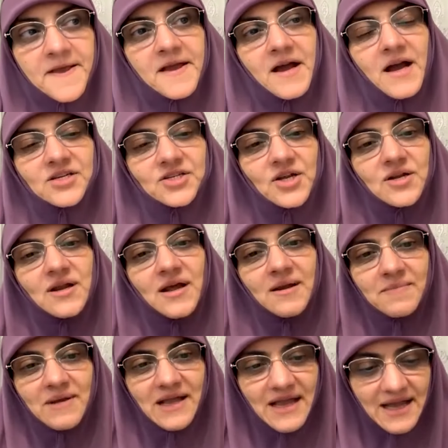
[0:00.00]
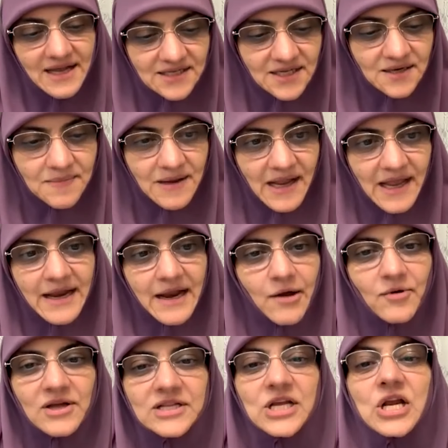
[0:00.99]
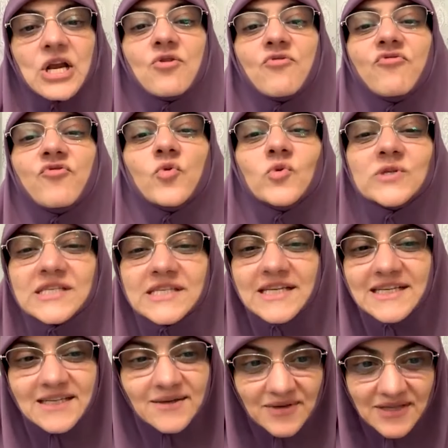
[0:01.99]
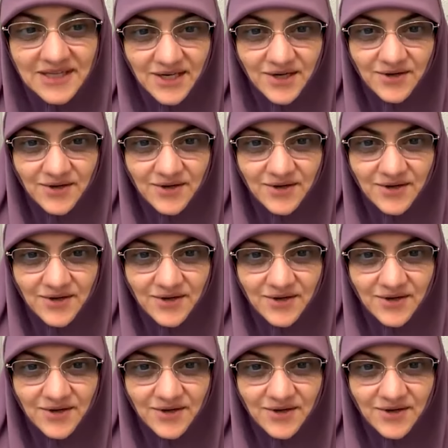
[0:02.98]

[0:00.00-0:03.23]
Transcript: عشان لما اجي ادير مكان او ادير نفوس انت بتديري